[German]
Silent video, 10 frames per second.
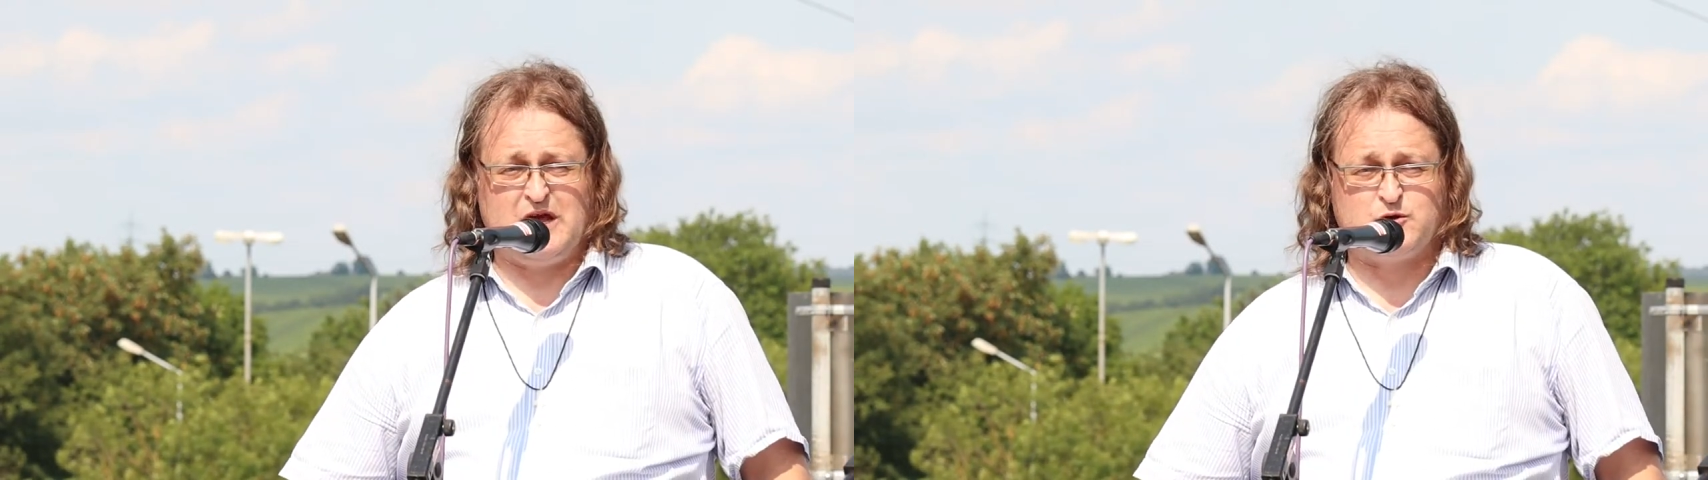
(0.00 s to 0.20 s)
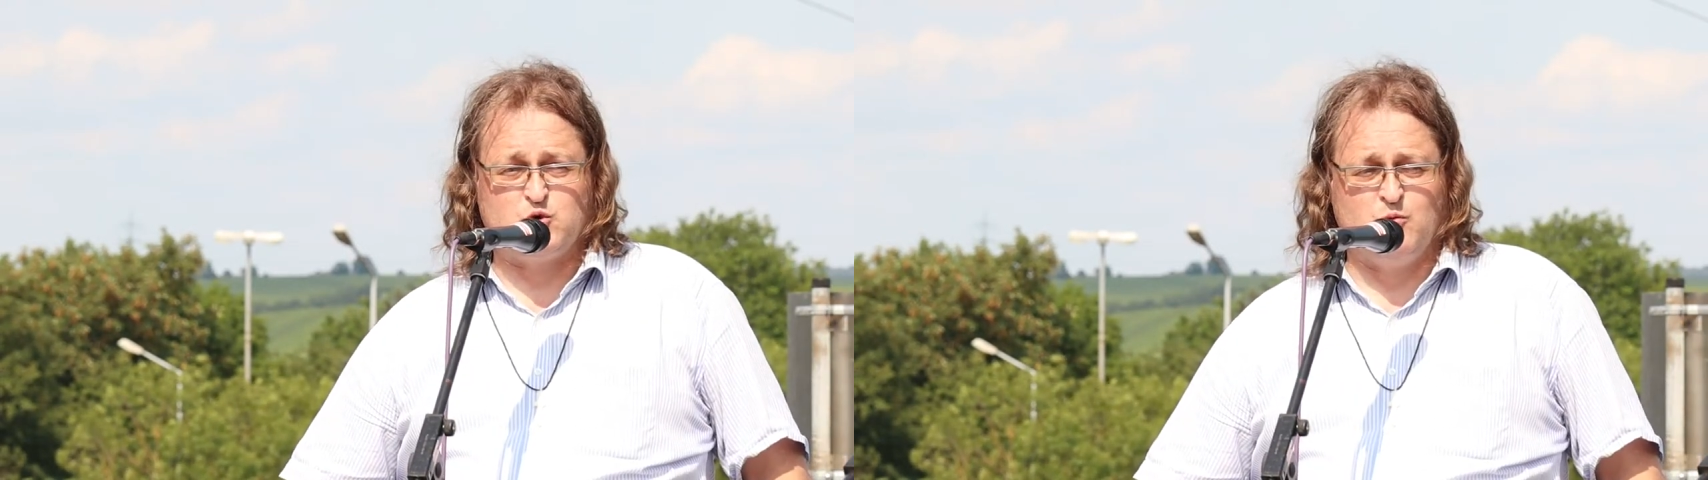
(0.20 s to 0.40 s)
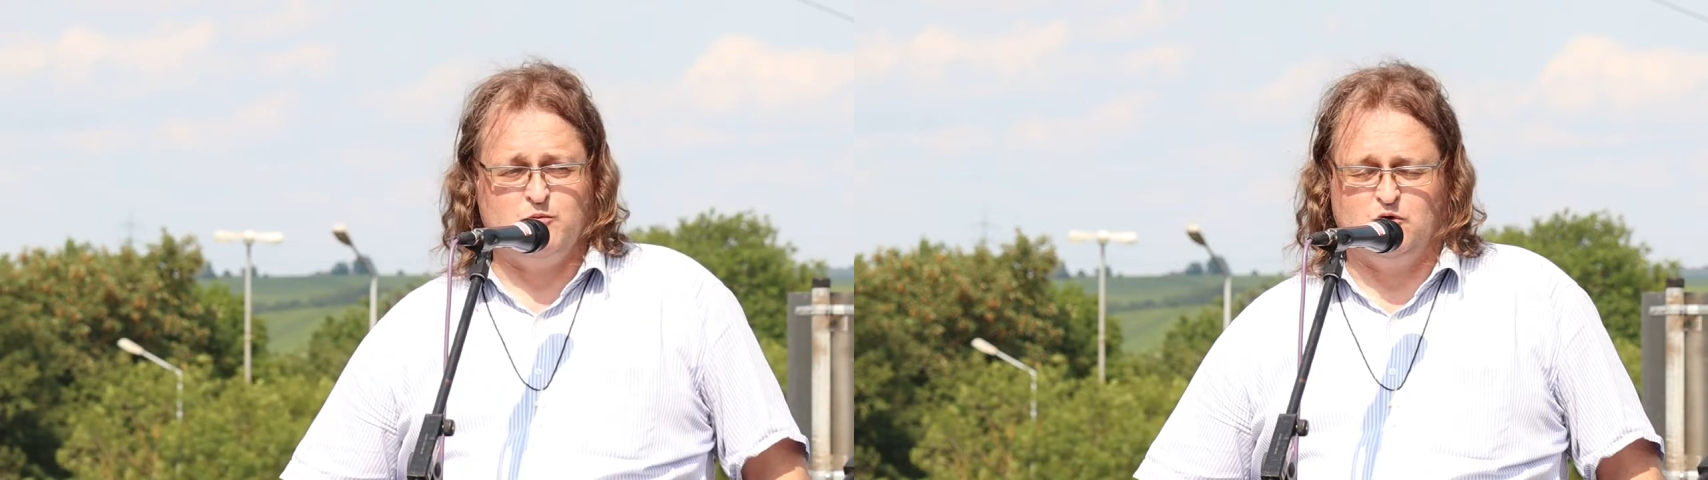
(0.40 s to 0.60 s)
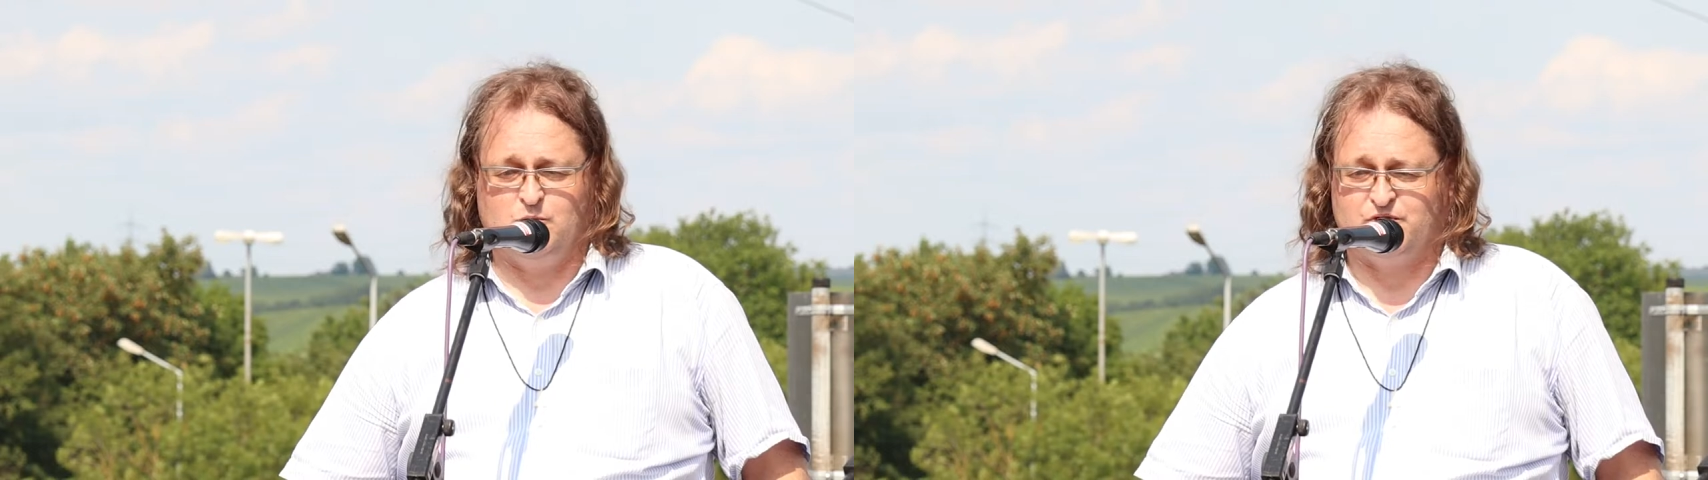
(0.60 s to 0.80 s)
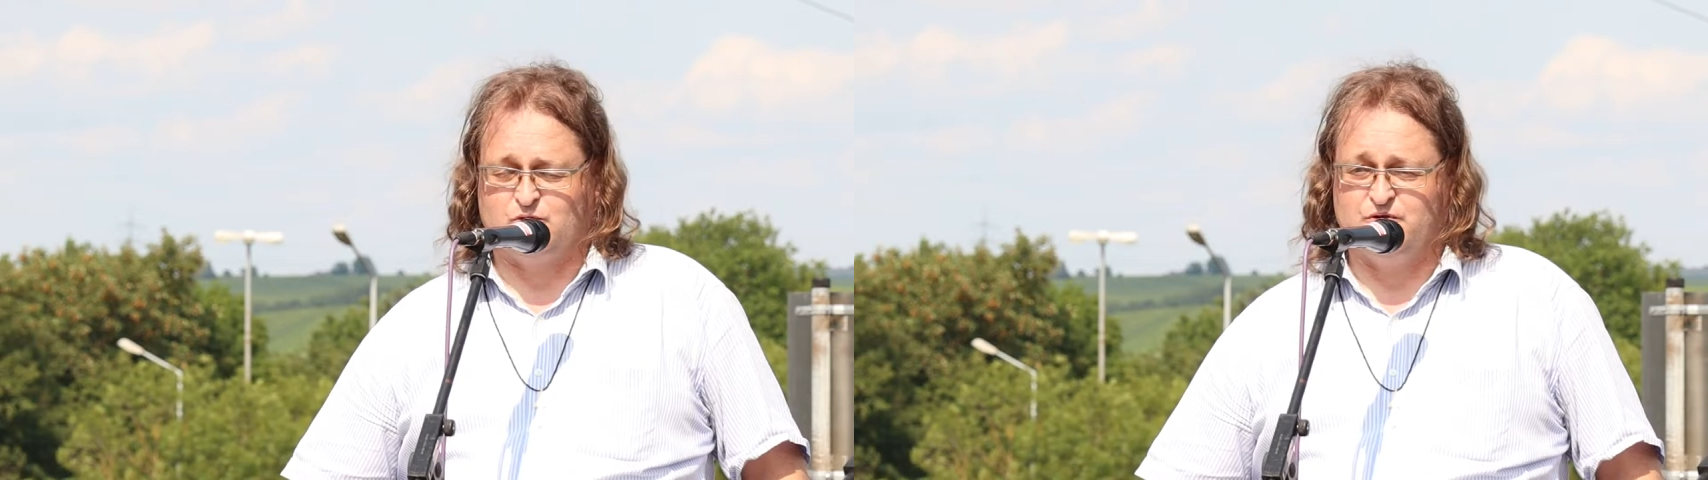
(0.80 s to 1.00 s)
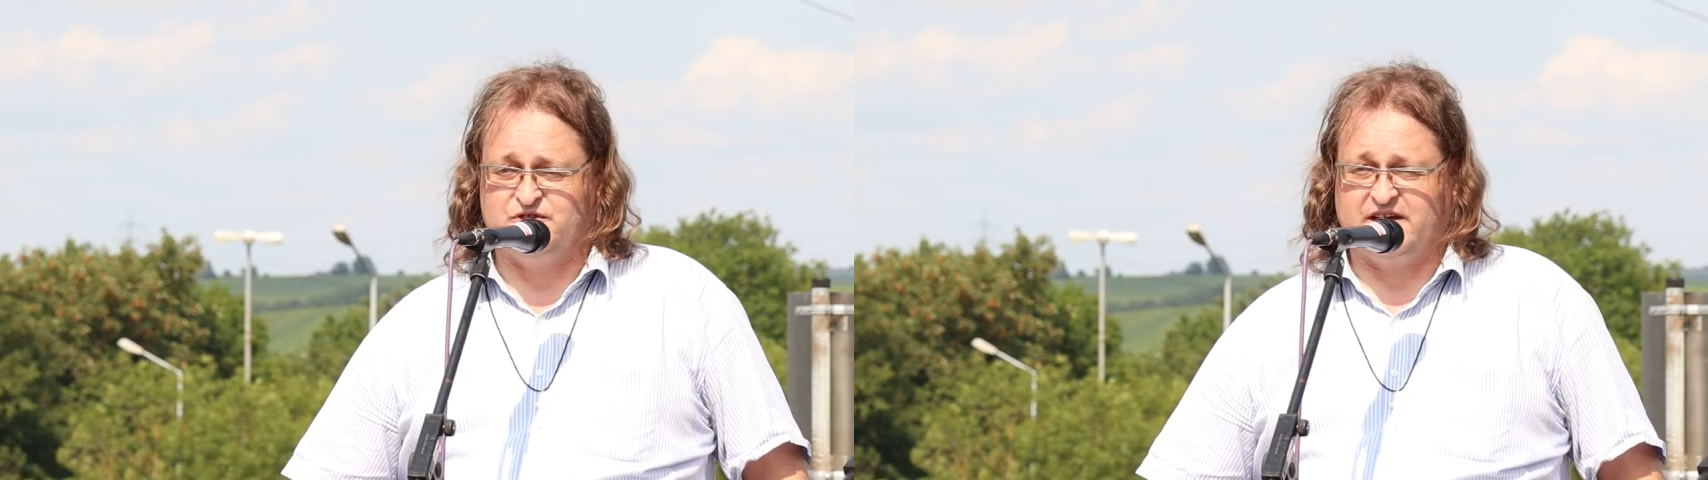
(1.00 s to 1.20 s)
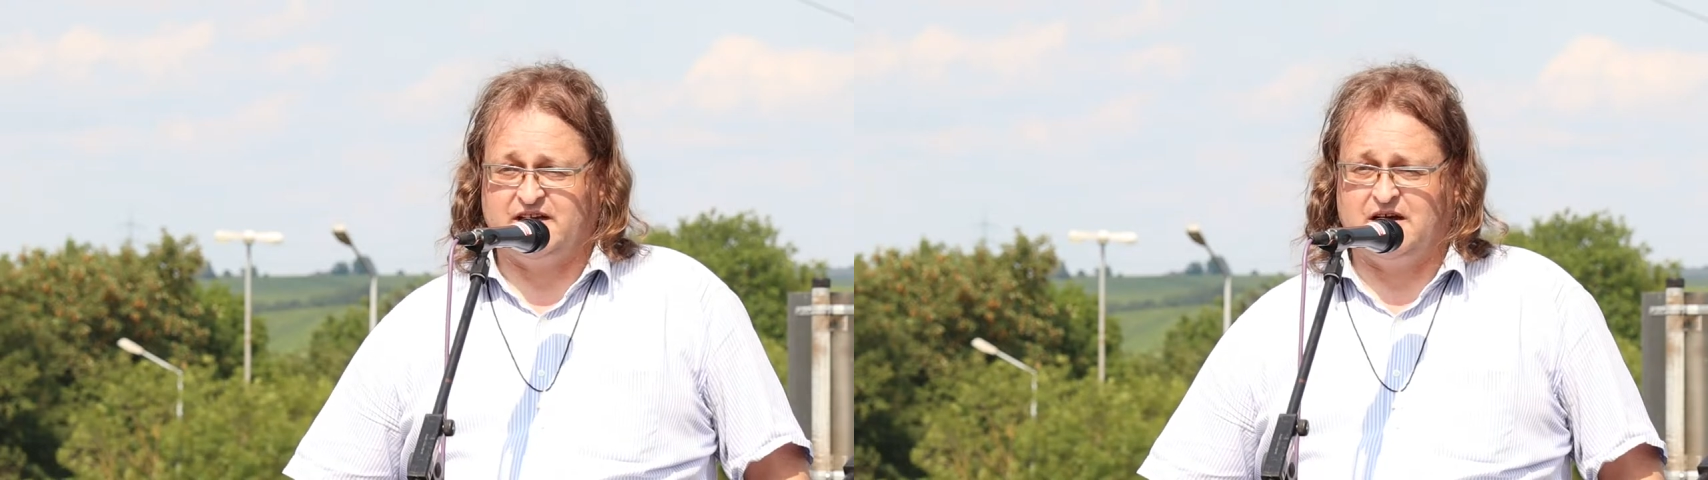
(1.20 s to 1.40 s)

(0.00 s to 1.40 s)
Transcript: Atommüll mit runter,